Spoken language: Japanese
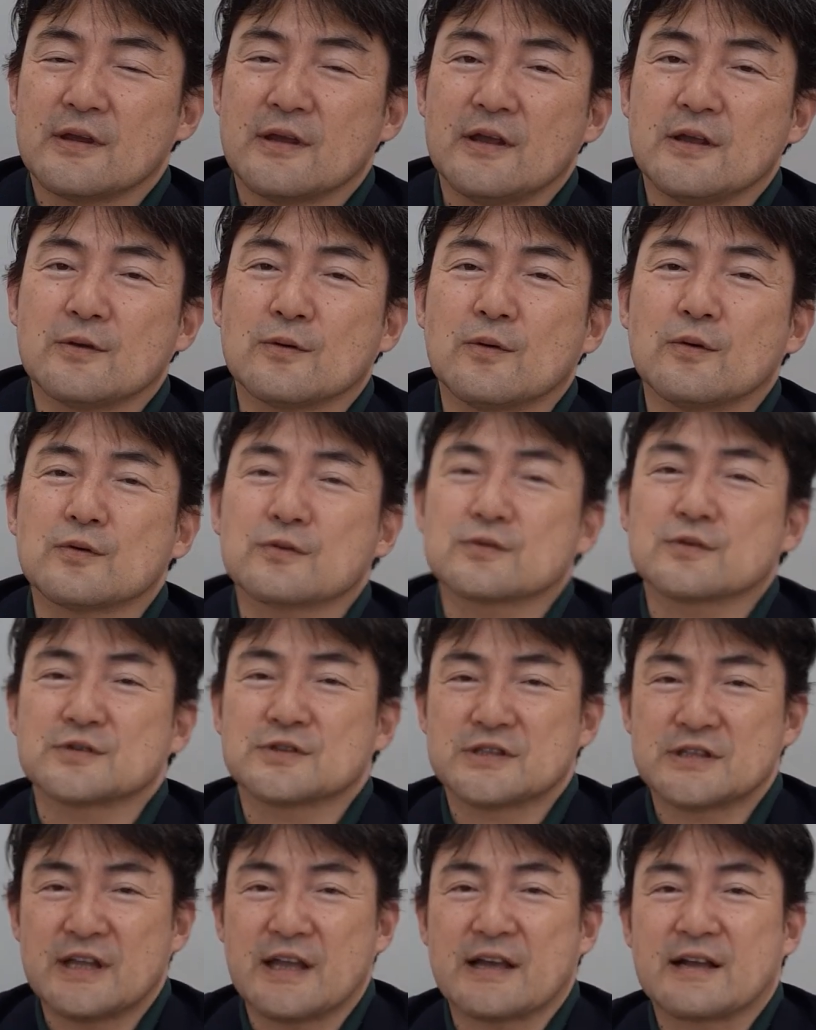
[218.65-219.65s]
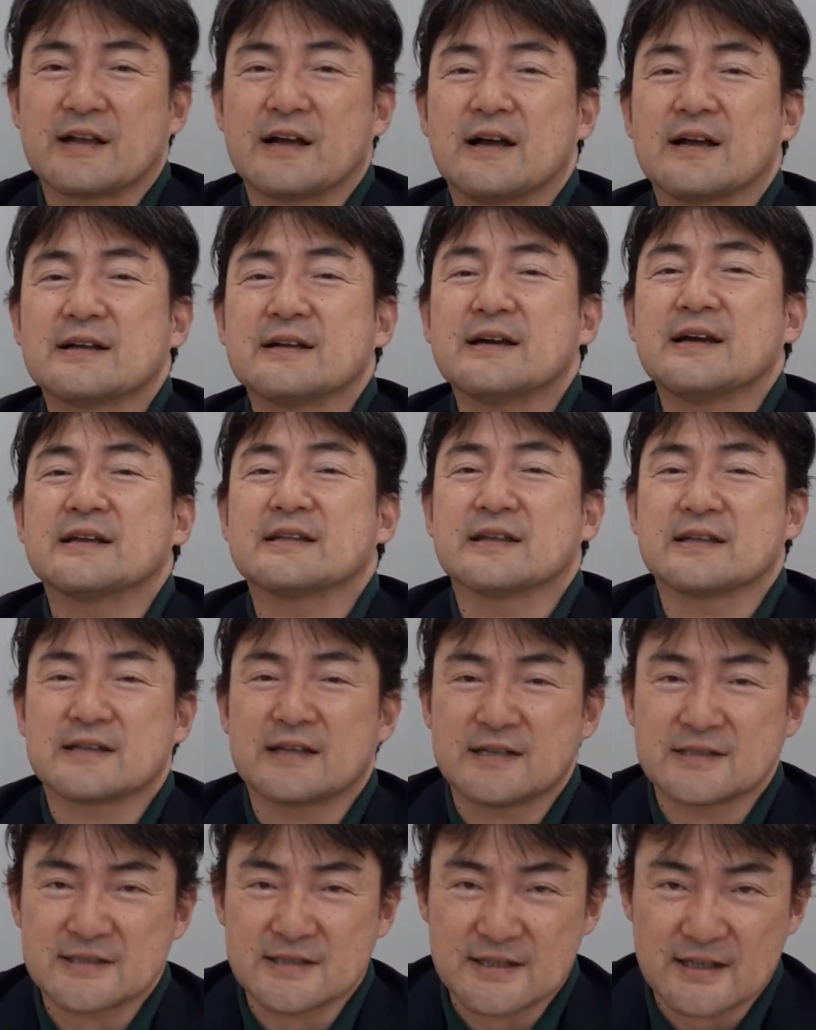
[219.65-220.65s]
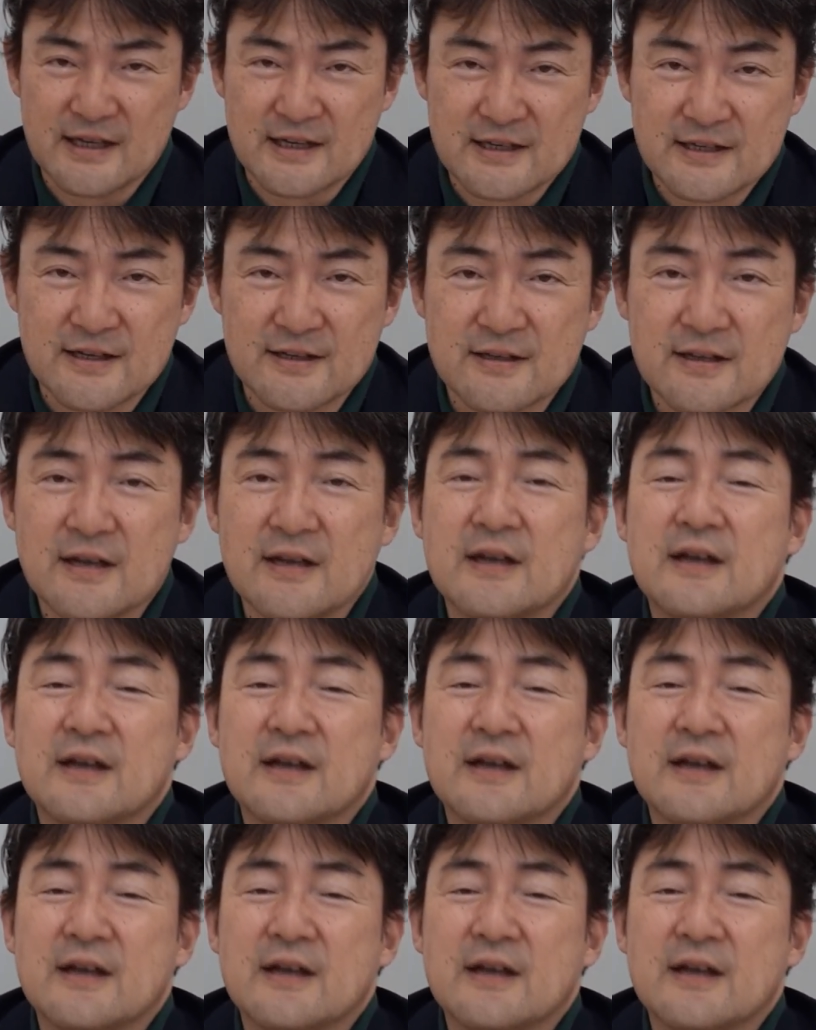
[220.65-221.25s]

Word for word: 行こうとして考えてたんじゃないか